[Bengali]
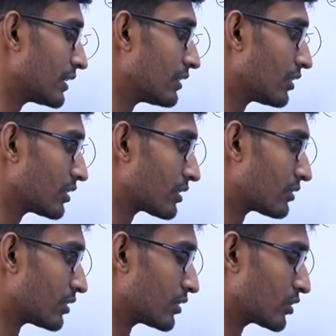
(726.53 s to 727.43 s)
লসটা
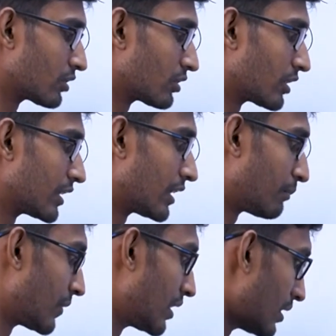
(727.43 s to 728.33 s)
যোগ করে দিলাম
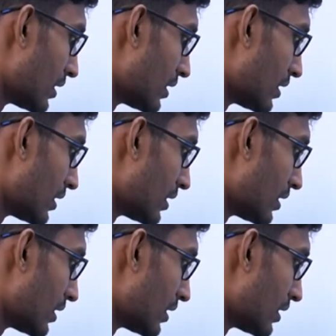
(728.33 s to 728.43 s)
তো